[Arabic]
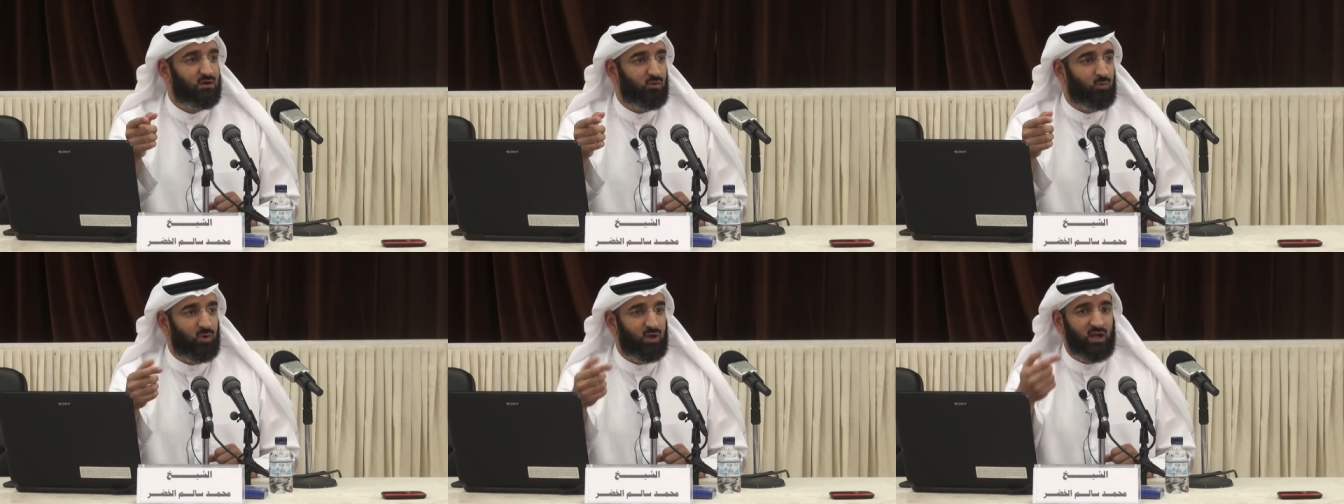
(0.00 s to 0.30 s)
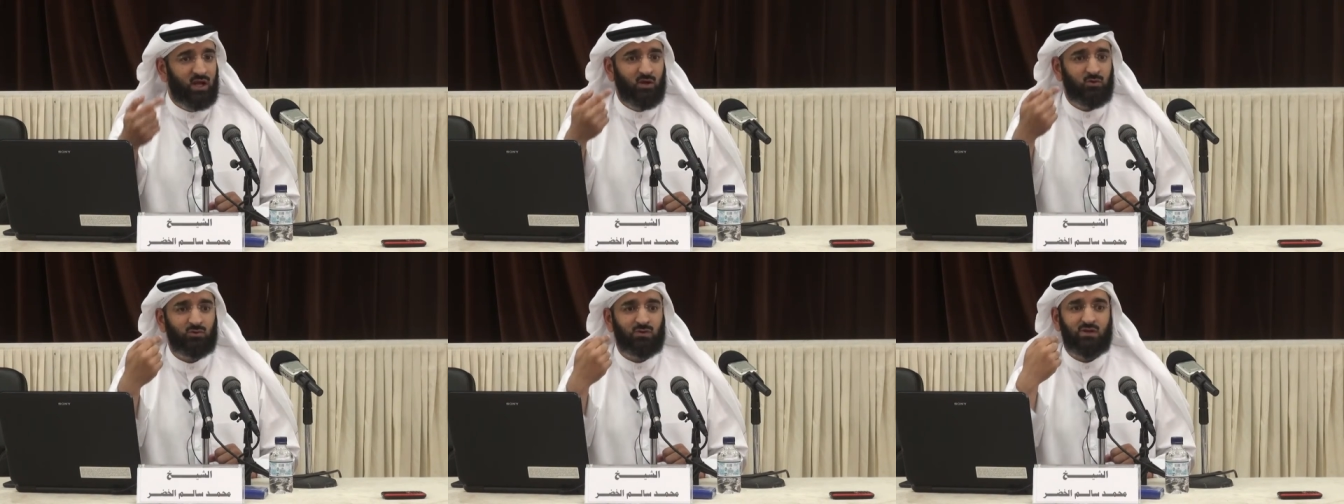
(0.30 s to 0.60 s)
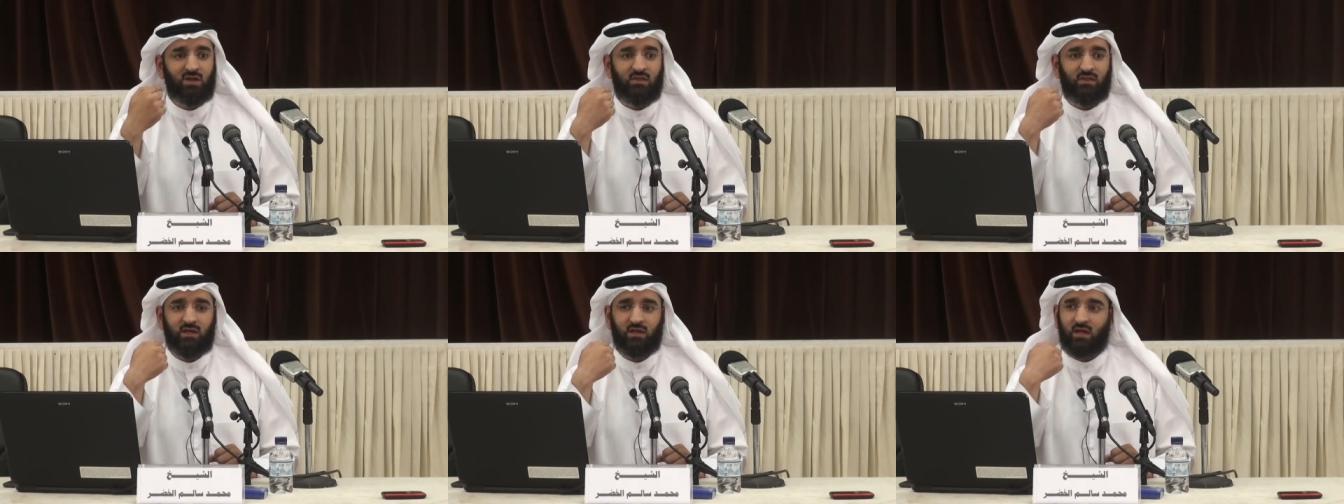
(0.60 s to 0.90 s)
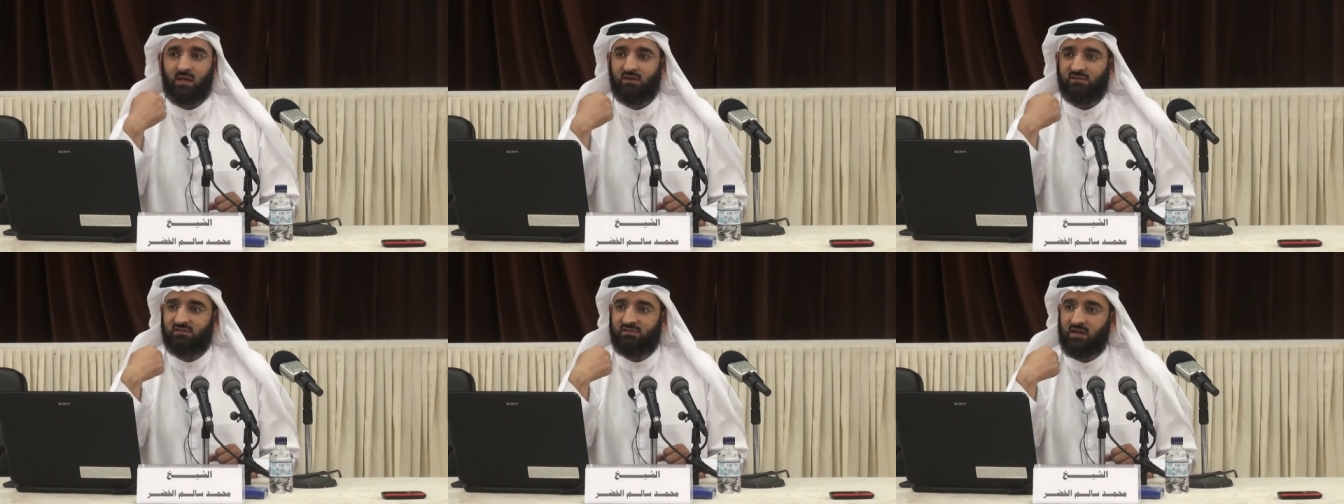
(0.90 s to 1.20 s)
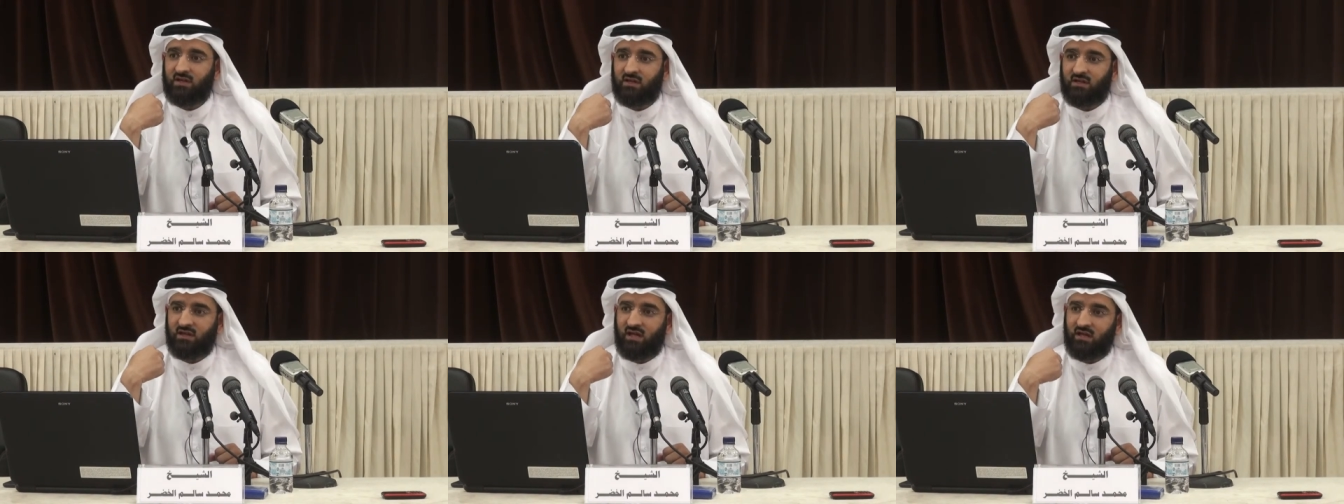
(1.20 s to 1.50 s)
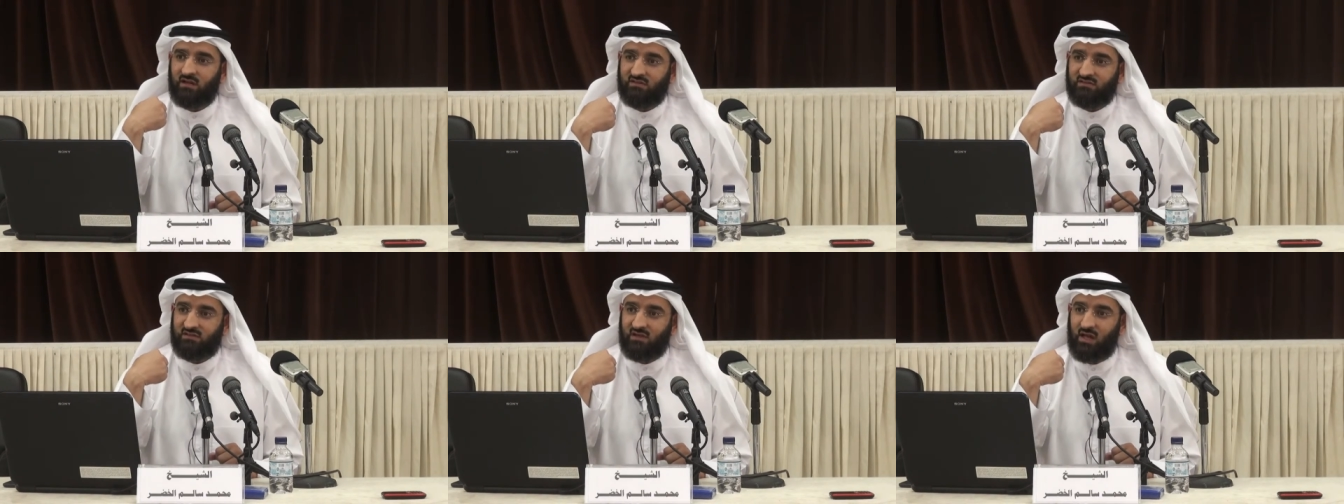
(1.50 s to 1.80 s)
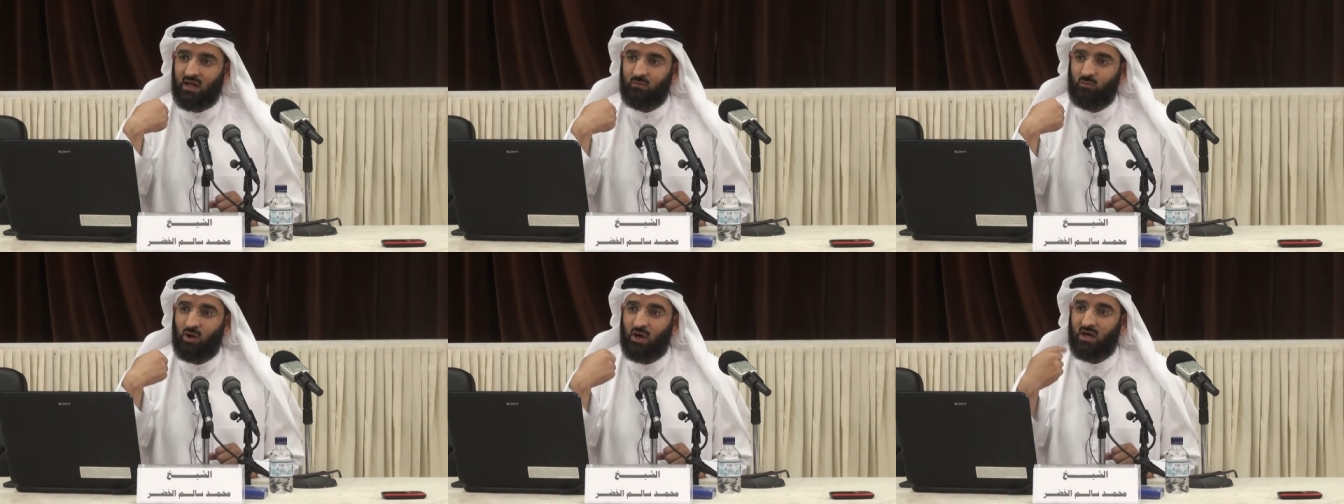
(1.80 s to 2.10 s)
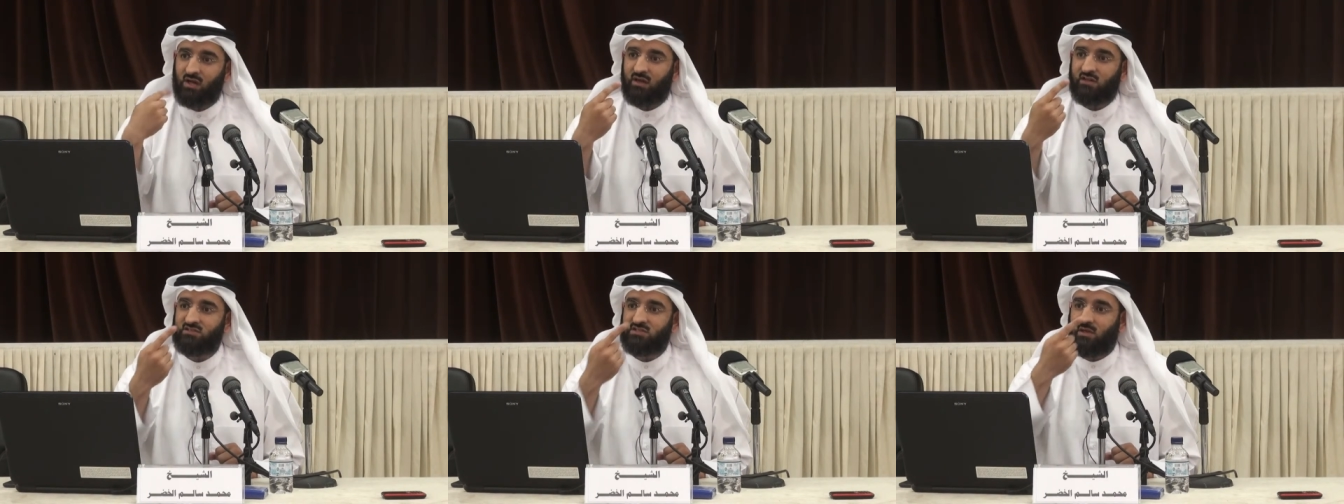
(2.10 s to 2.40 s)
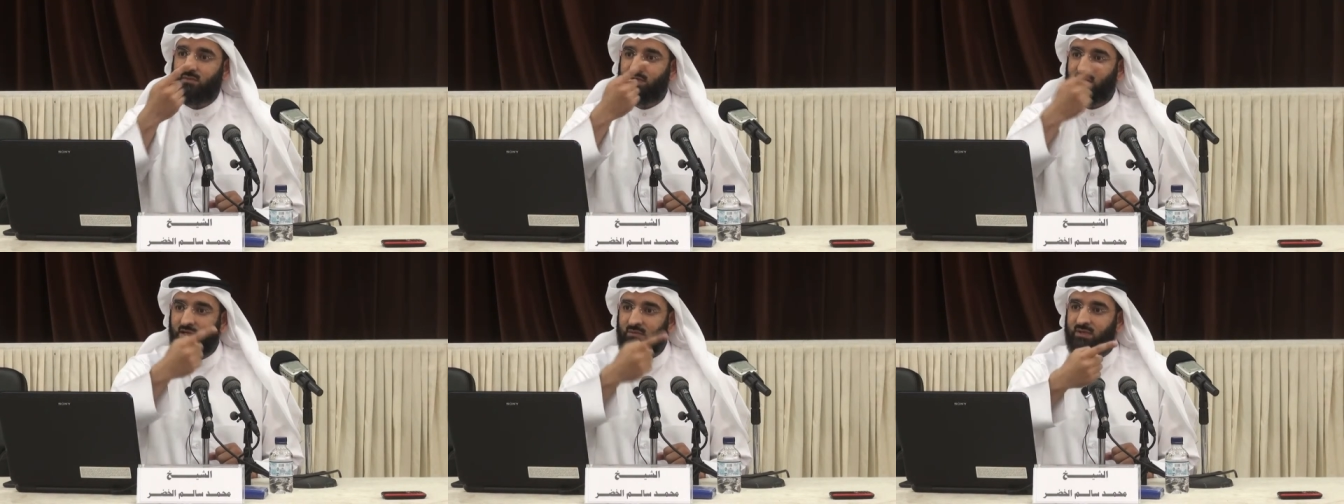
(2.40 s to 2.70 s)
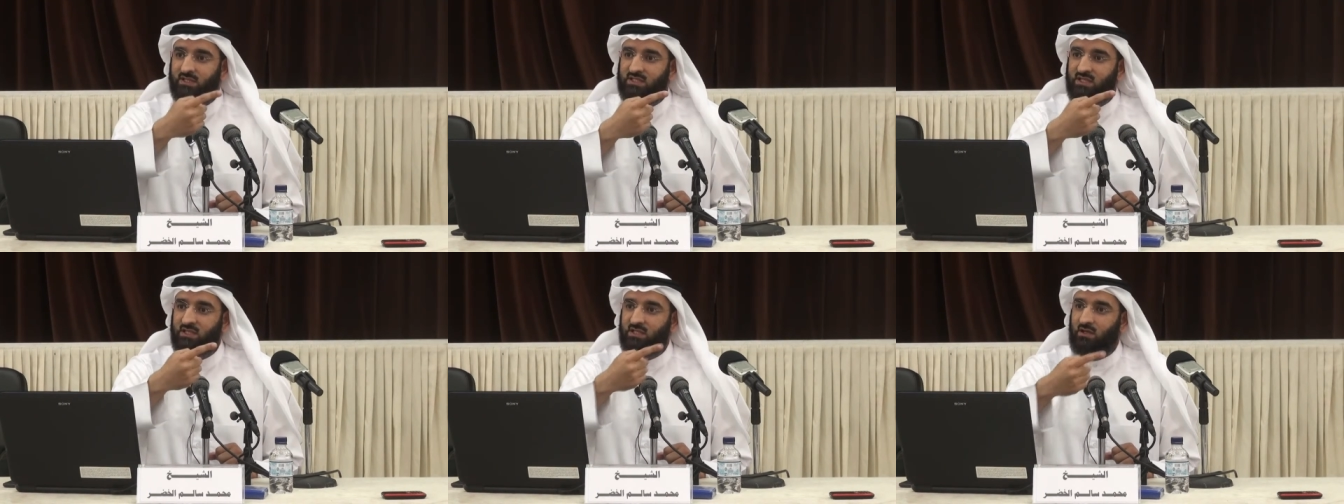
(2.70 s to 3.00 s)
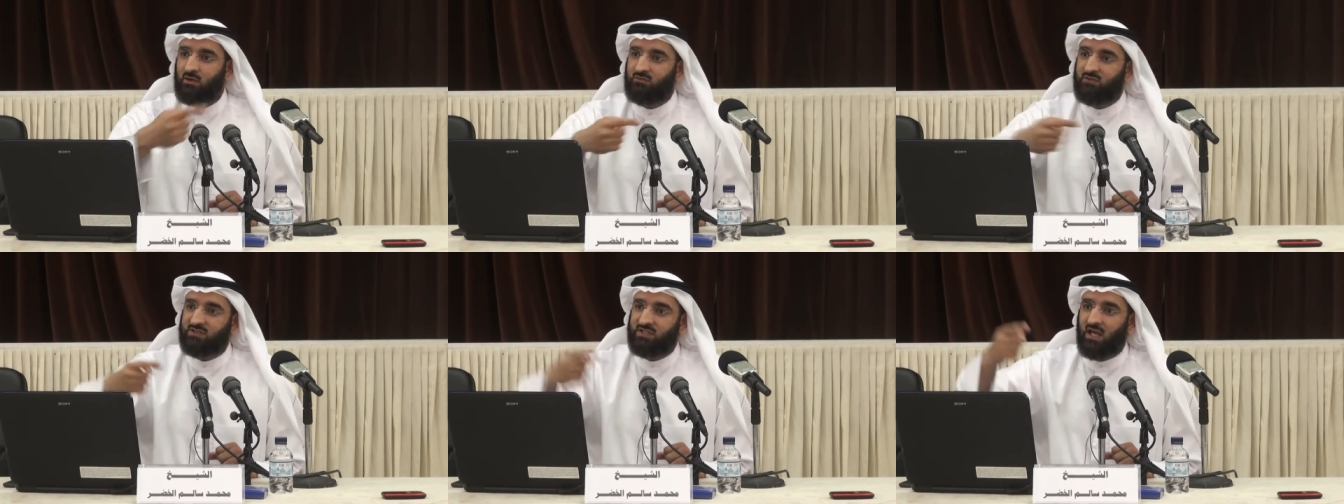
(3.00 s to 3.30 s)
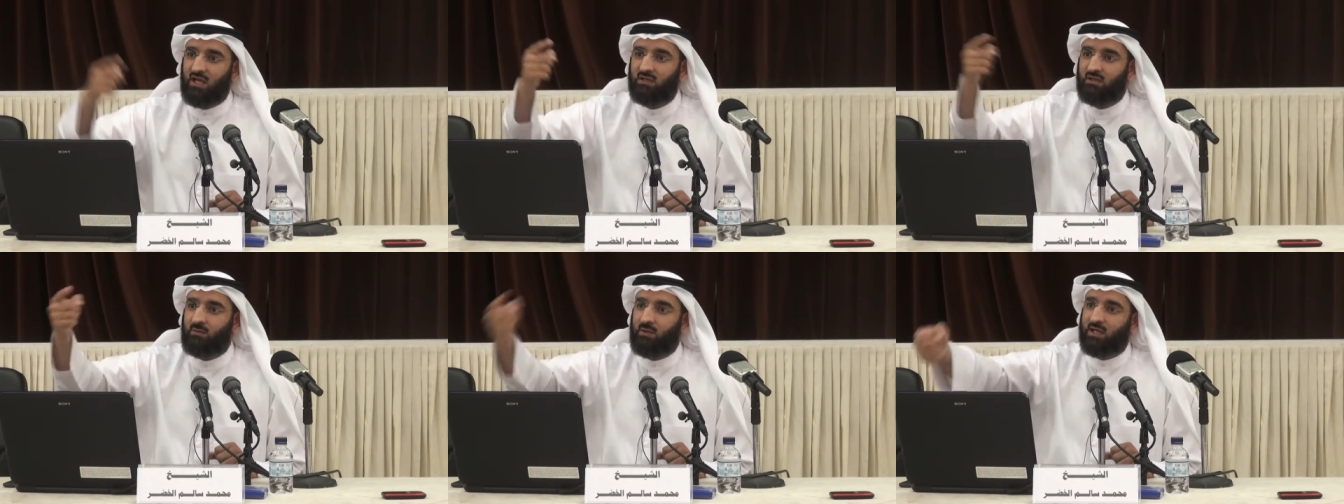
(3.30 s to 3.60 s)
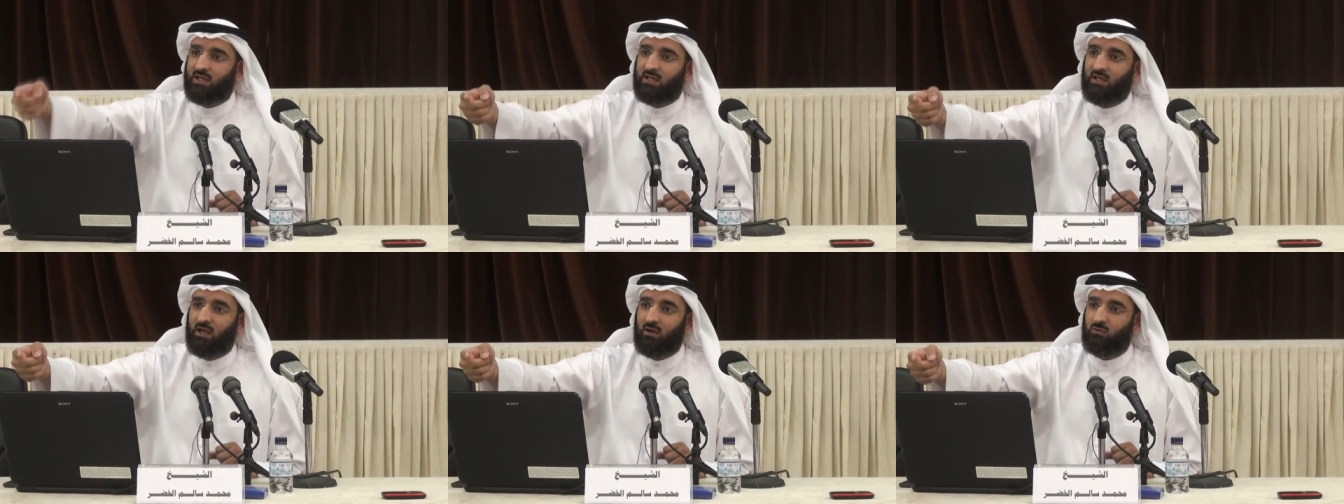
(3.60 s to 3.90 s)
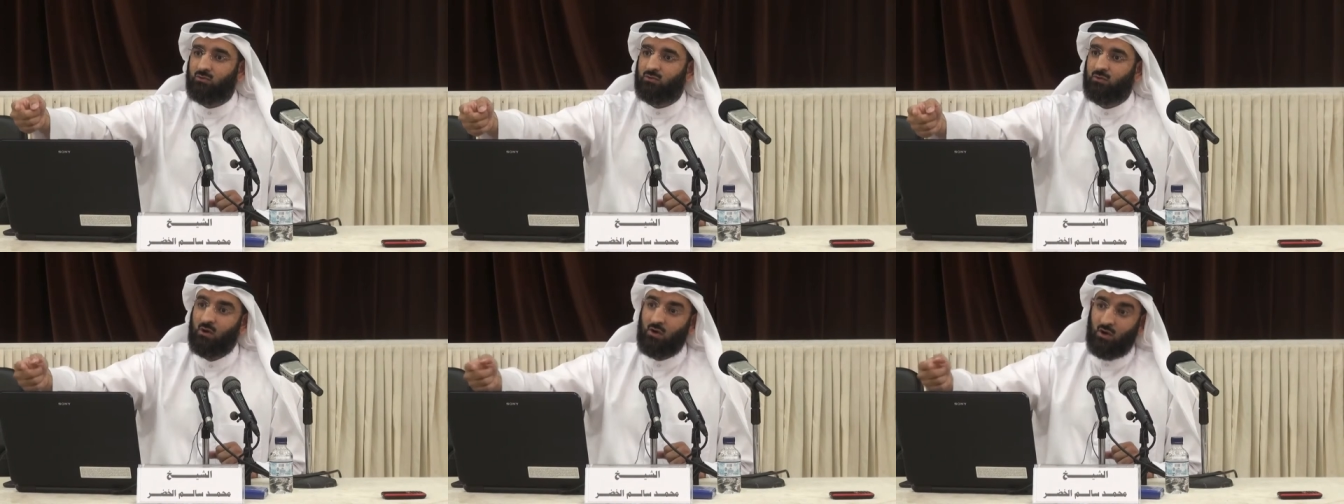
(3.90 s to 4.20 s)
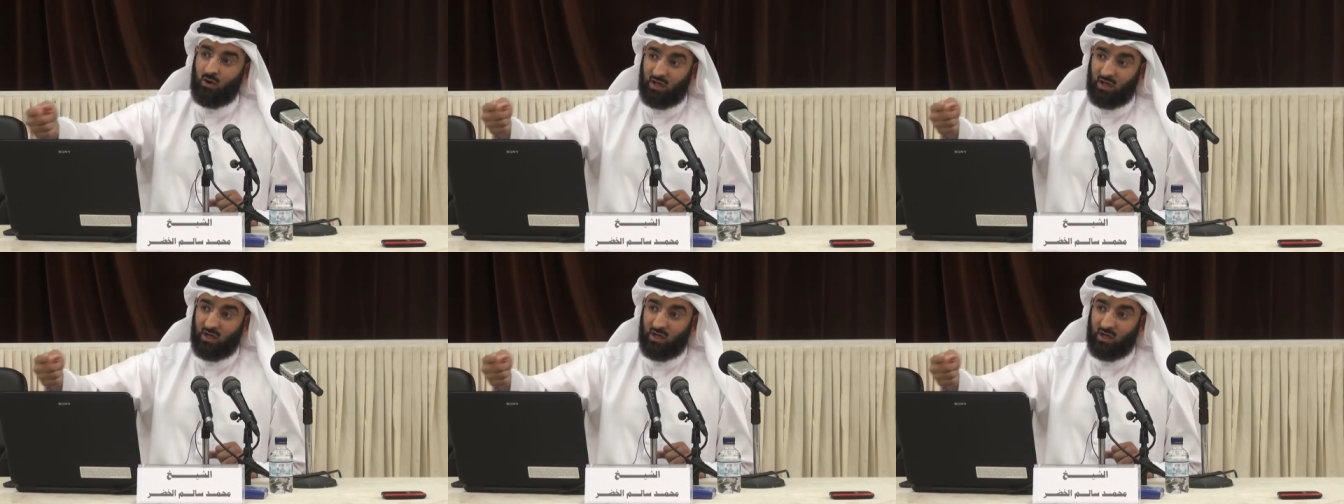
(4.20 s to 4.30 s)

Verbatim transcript: ونحن الذين نصرنا الإسلام وخرجنا من المدينة وفتحنا مكة